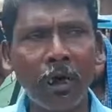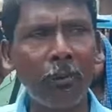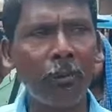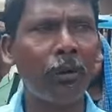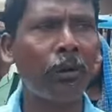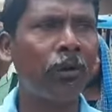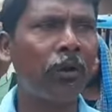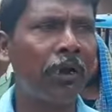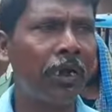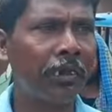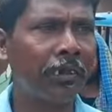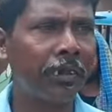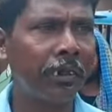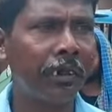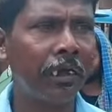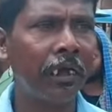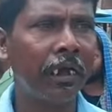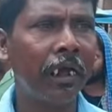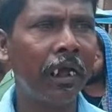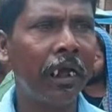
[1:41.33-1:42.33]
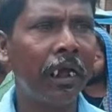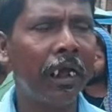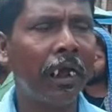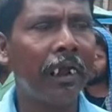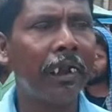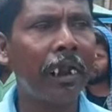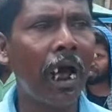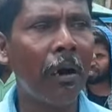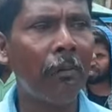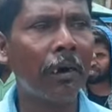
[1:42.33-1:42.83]
রাস্তা ভুল করেছে
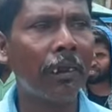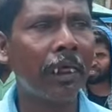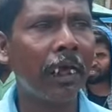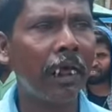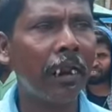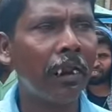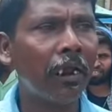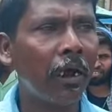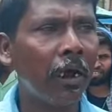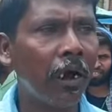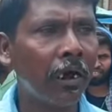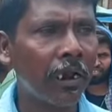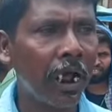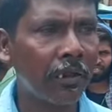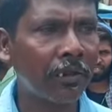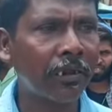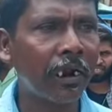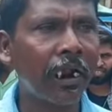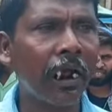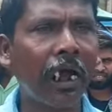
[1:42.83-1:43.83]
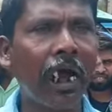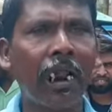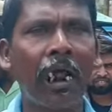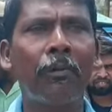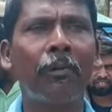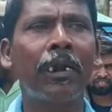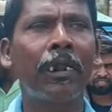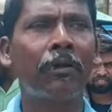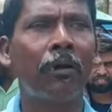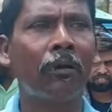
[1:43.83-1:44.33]
এটা আমাদের রাস্তাটা
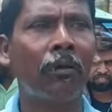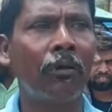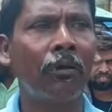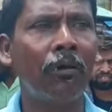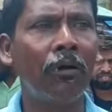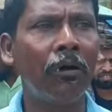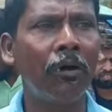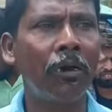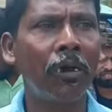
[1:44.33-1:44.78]
হওয়ার জন্য